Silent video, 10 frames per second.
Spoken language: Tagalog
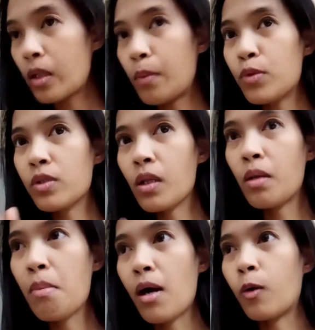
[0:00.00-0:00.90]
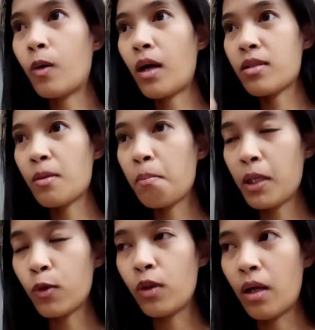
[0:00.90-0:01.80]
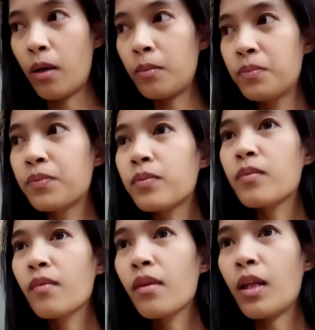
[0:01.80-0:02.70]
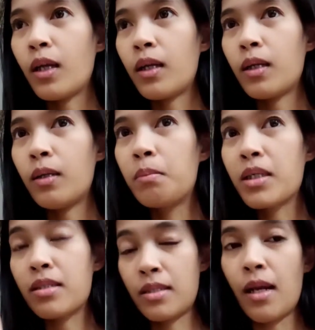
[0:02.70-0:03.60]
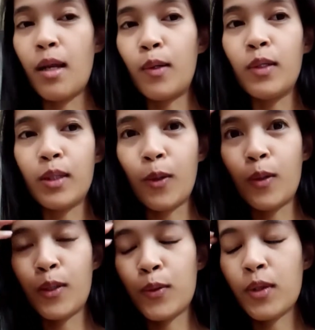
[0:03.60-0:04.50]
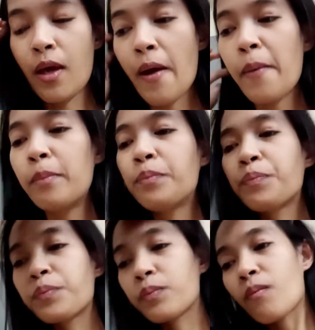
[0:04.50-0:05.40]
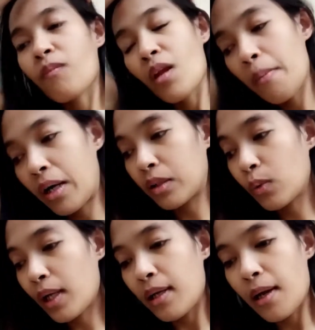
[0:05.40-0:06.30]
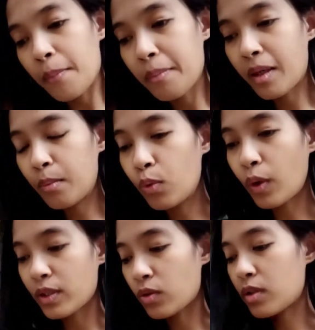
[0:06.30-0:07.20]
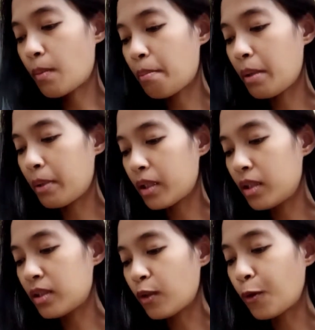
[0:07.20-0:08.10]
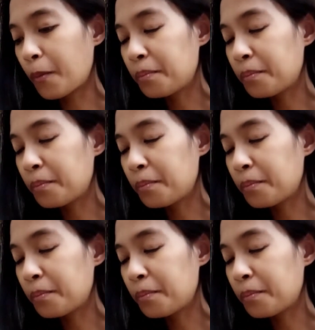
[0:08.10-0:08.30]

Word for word: Kakatapos ng laba ko, kakasampay ko lang. And pagsasalang ulit ako ngayon ng mga tuwalya para bukas ko isampay pagising ko.